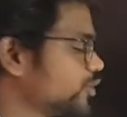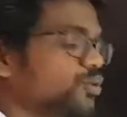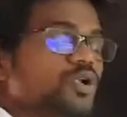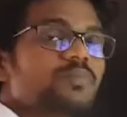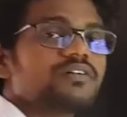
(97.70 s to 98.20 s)

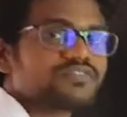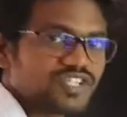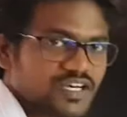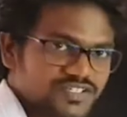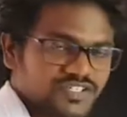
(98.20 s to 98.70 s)
கூலும் ஆஃப்
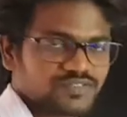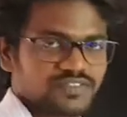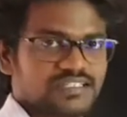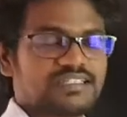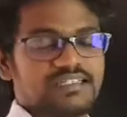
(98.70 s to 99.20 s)
சார்ஜஸ்
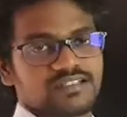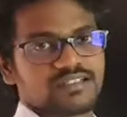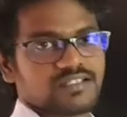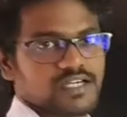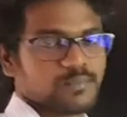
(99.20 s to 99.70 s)
வந்து
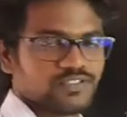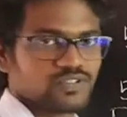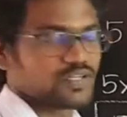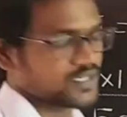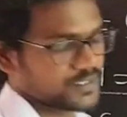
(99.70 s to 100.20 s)
இருக்குது அப்படின்னு
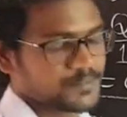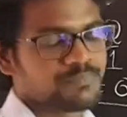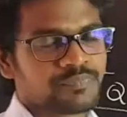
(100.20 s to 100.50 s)
சொல்கிறாங்க